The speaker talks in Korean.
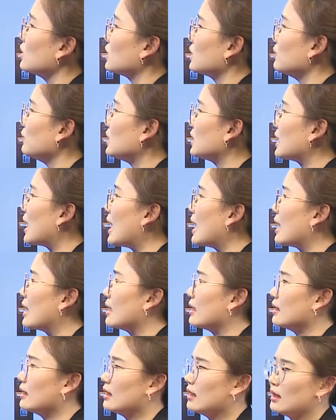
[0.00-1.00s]

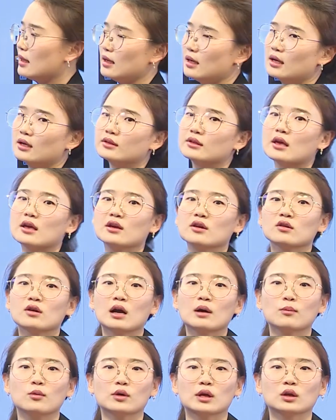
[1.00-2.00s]
있습니다.
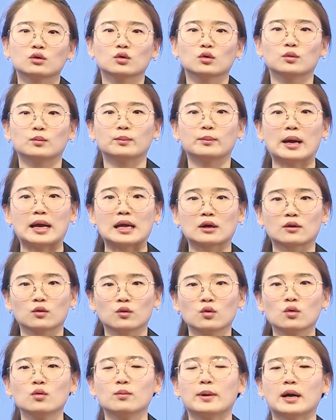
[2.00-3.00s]
내일과 모레도
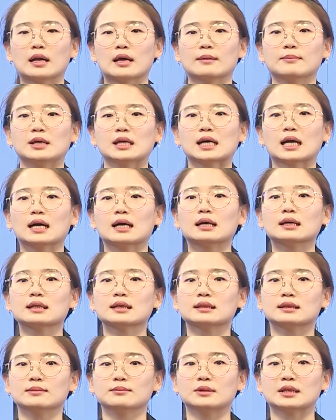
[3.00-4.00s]
맑고 바람이
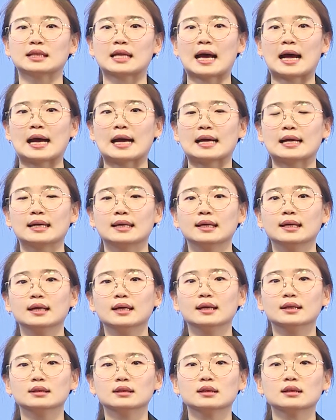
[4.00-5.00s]
강하겠습니다.
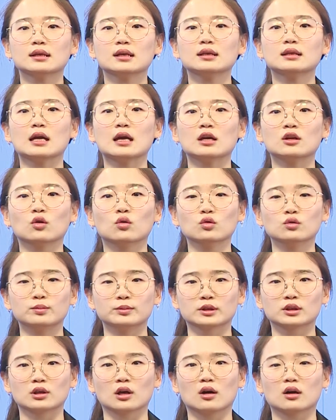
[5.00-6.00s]
특히 내일
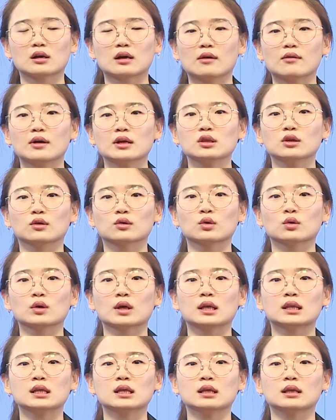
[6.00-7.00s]
오후부터 강원
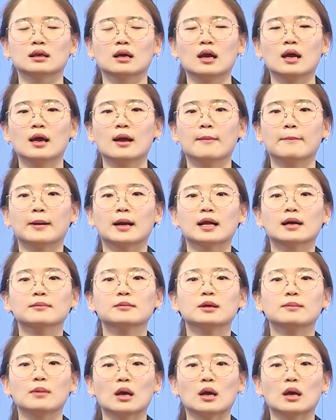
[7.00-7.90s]
영동에는 바람이